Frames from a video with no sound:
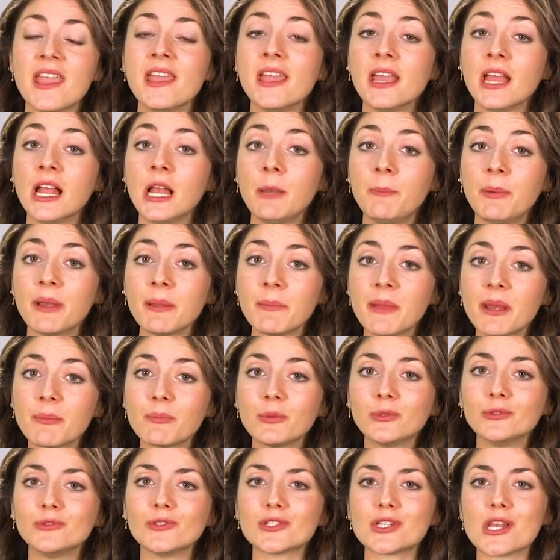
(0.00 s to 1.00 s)
El primer
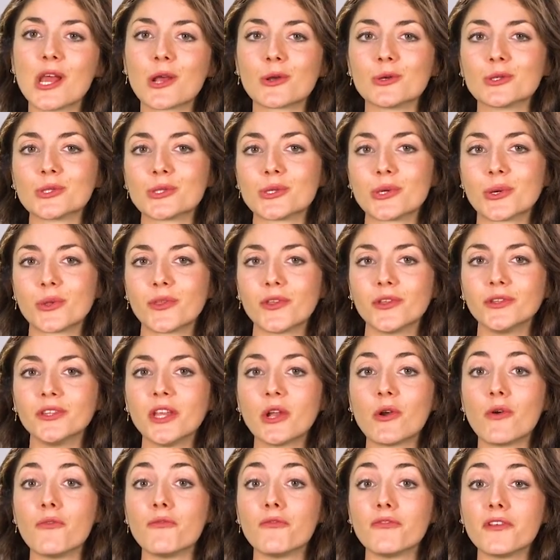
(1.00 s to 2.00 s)
punto es la construcción de
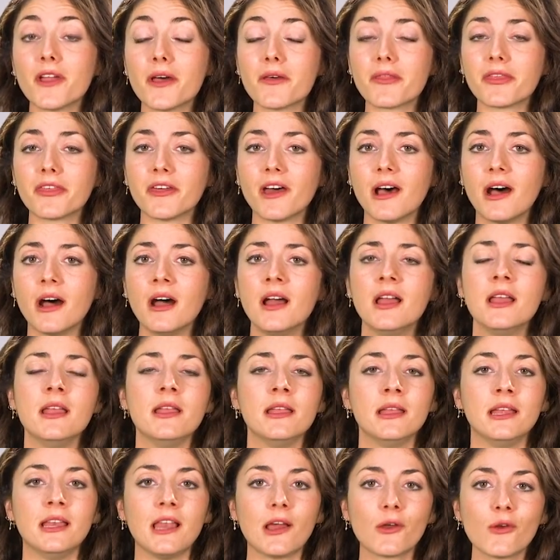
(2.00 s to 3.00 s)
confianza,
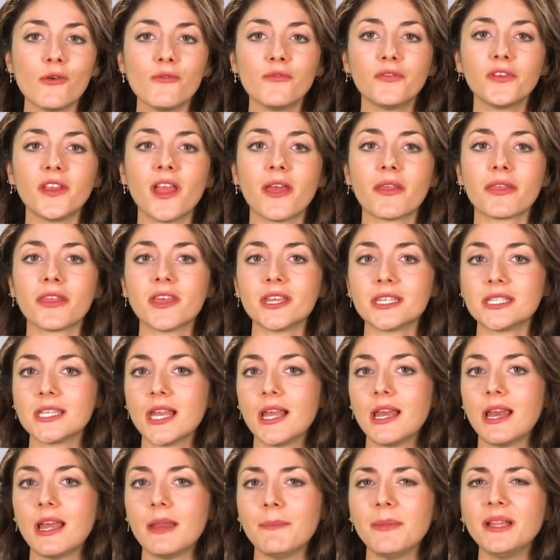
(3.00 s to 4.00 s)
y la confianza es el
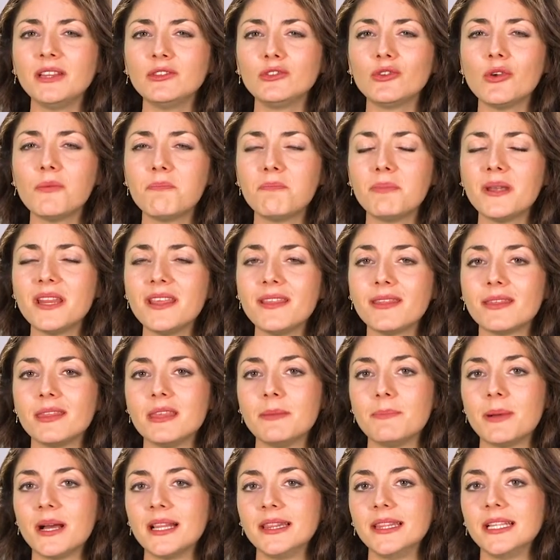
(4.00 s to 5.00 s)
elemento
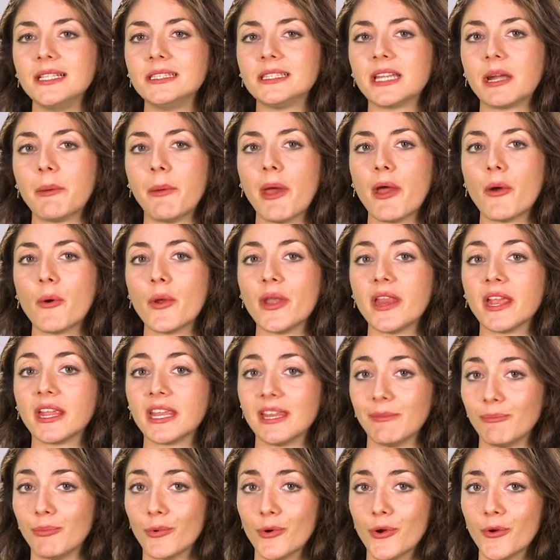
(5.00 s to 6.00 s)
principal del trabajo en
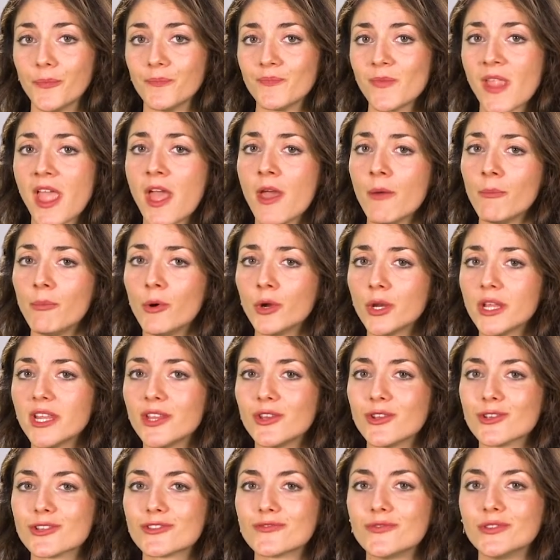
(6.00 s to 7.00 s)
equipo. Por
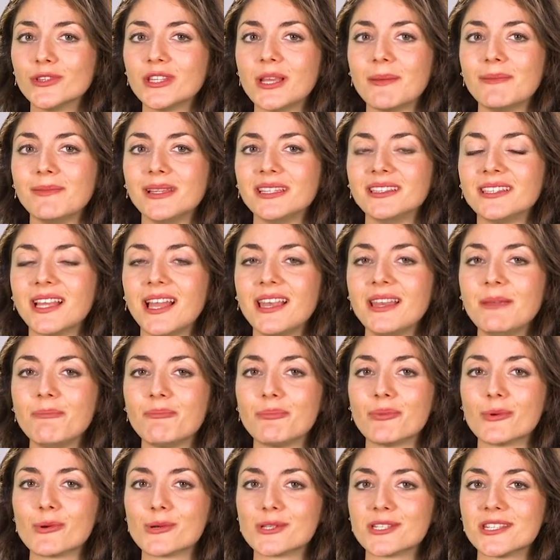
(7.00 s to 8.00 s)
ello es fundamental
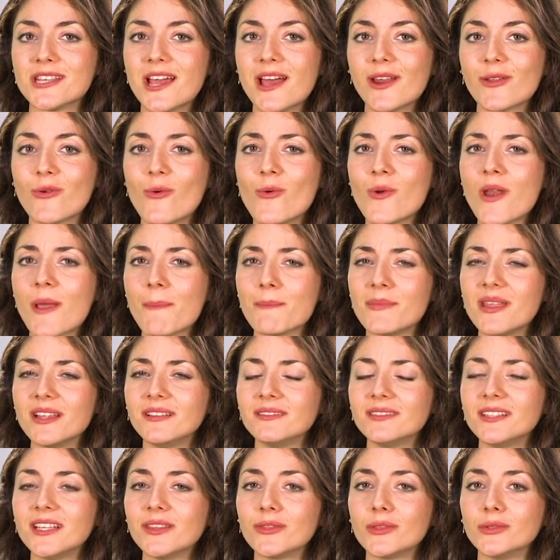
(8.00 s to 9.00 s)
impulsar un
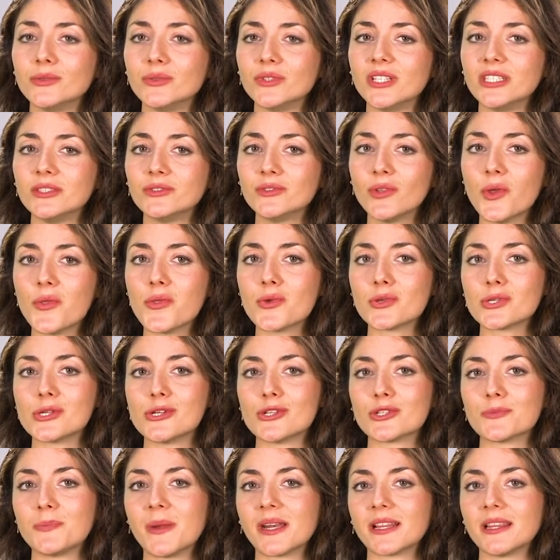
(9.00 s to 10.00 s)
ambiente donde todos
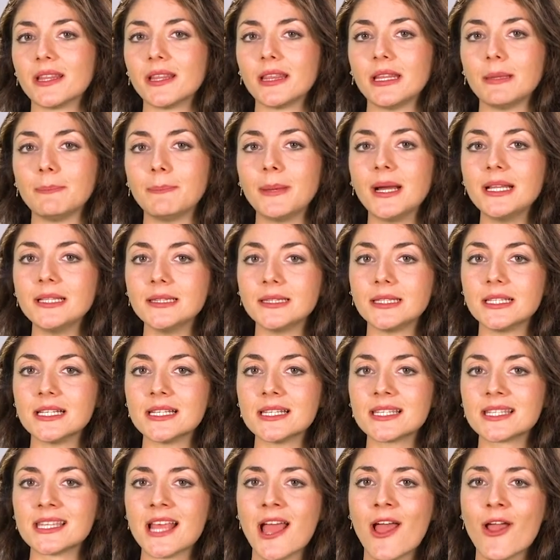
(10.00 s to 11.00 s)
los
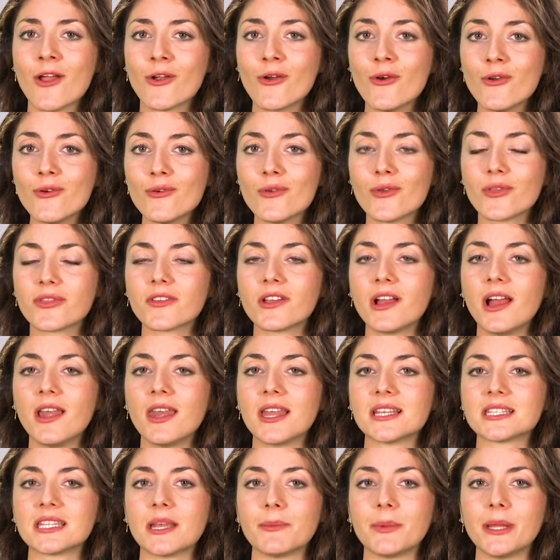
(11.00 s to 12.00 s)
participantes conozcan
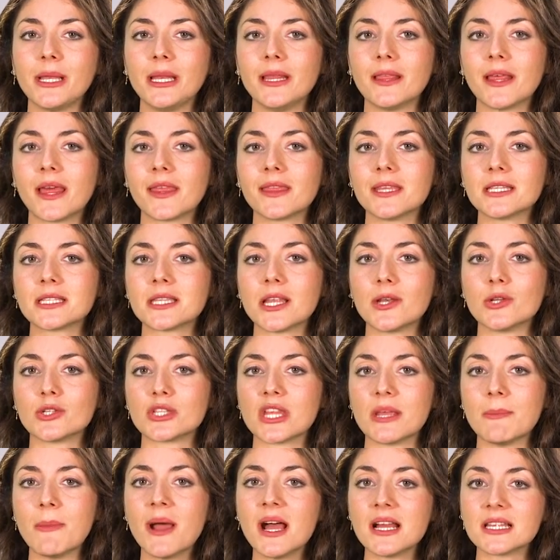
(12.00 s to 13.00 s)
las habilidades de los
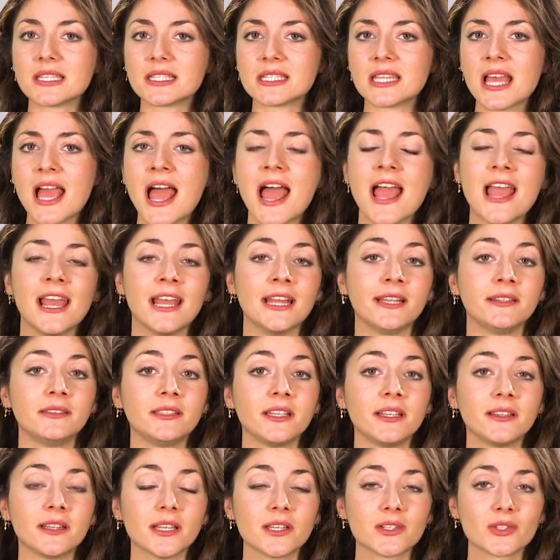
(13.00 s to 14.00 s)
demás,
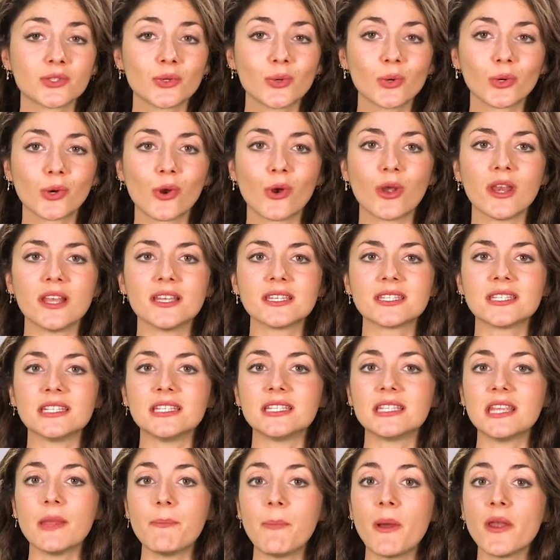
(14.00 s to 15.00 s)
entiendan sus roles y
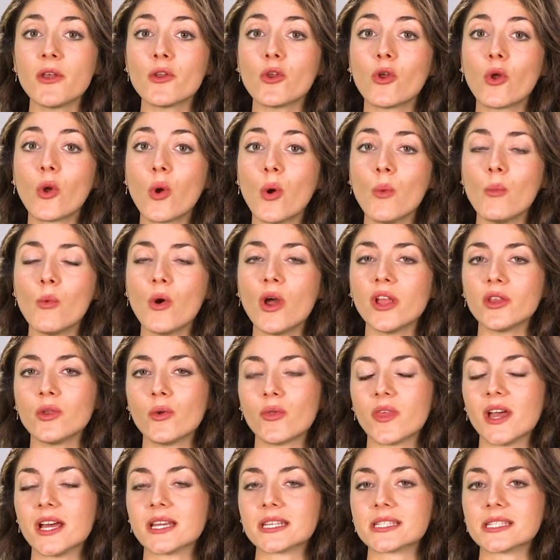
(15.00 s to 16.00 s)
sepan cómo
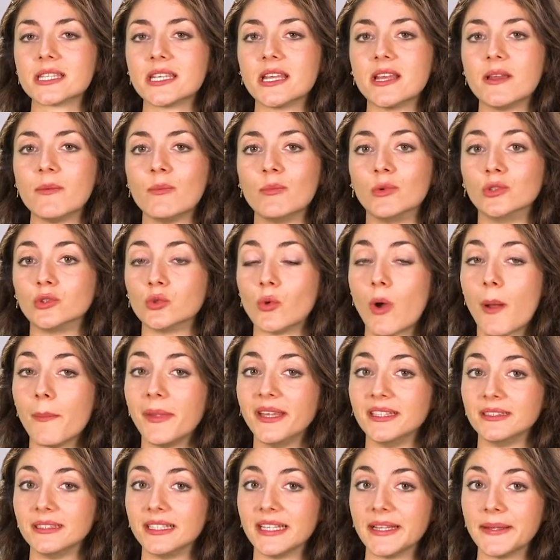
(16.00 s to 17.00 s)
ayudarse
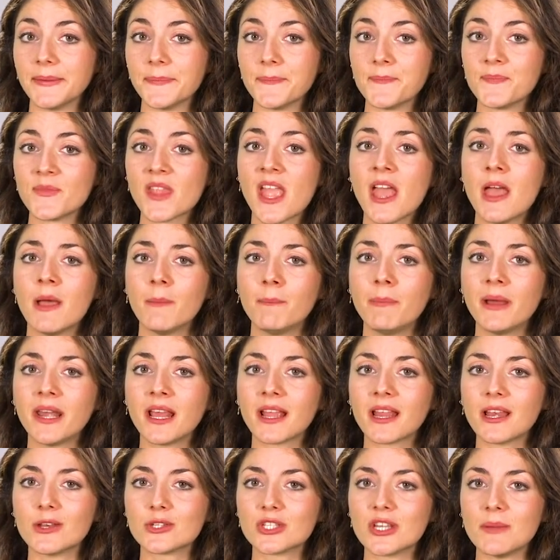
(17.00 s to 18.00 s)
mutuamente. Para
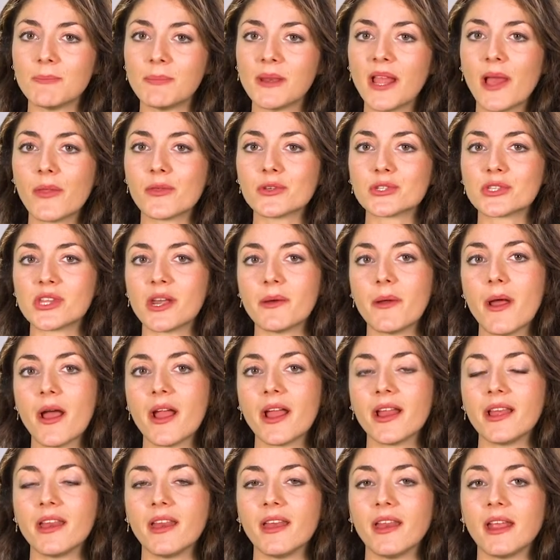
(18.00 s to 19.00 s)
que los empleados
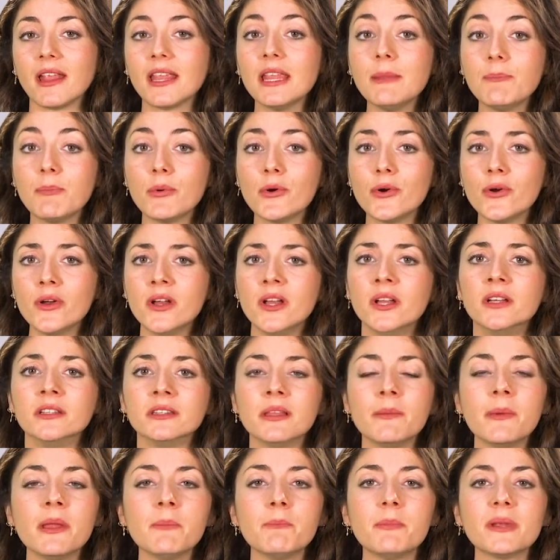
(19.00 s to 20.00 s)
trabajen en equipo,
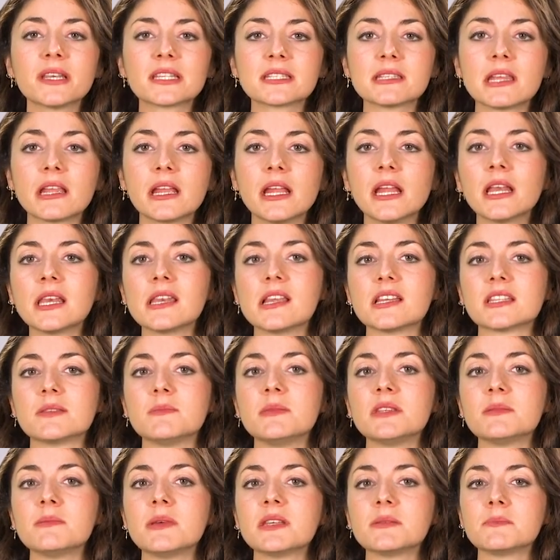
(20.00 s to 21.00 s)
deben perseguir las
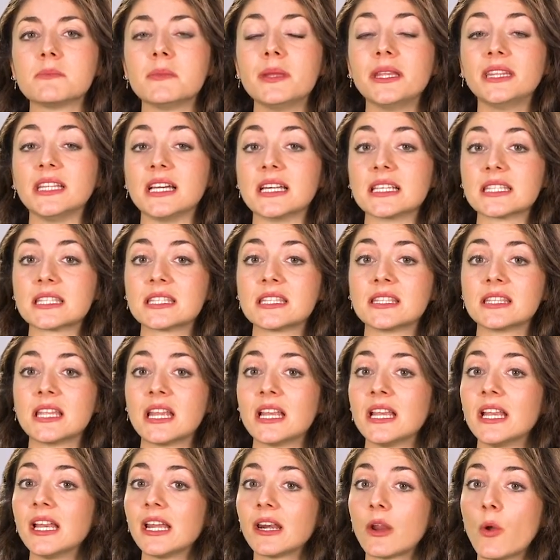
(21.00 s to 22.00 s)
mismas metas,
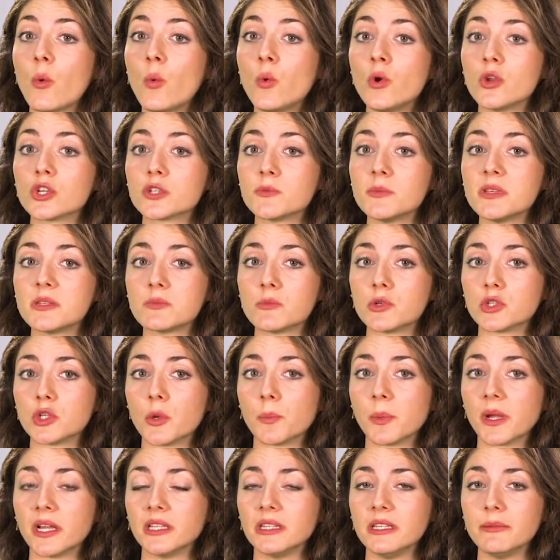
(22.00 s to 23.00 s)
tener unos mismos
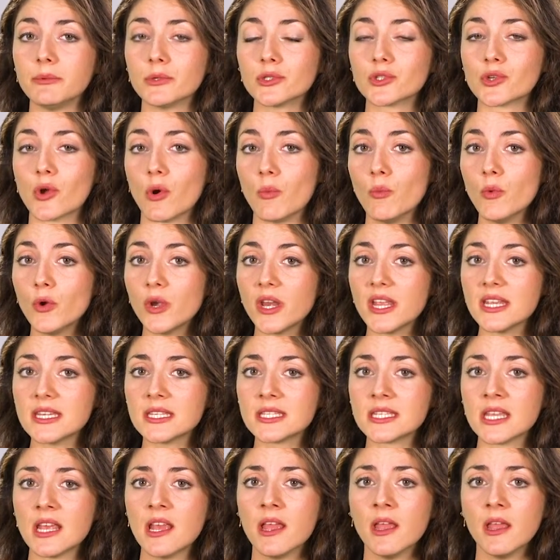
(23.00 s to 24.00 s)
objetivos
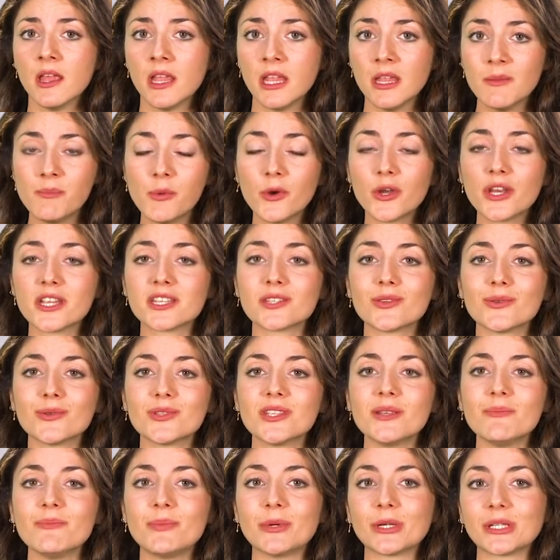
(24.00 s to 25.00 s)
comunes y por eso es
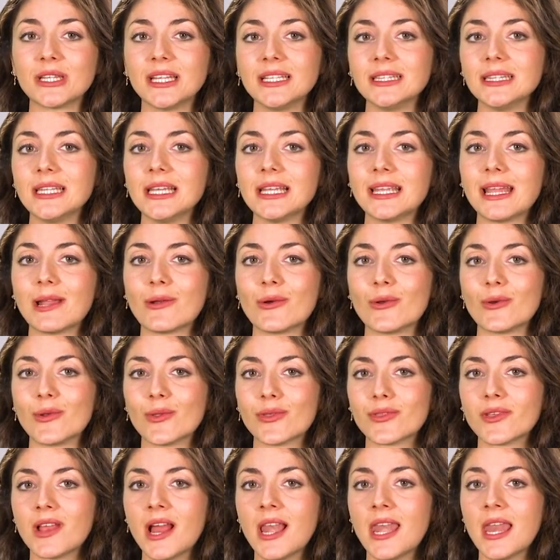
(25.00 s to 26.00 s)
importante que
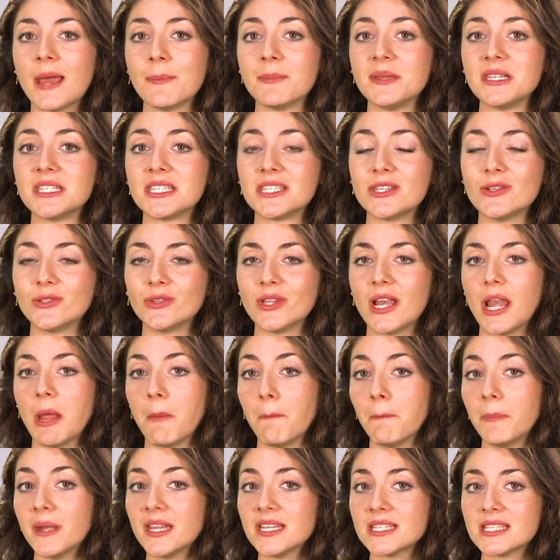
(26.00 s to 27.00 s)
conozcan la misión de la
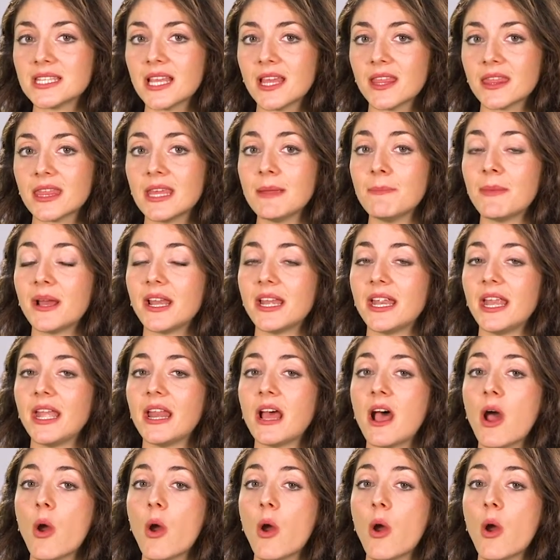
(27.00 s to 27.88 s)
empresa de manera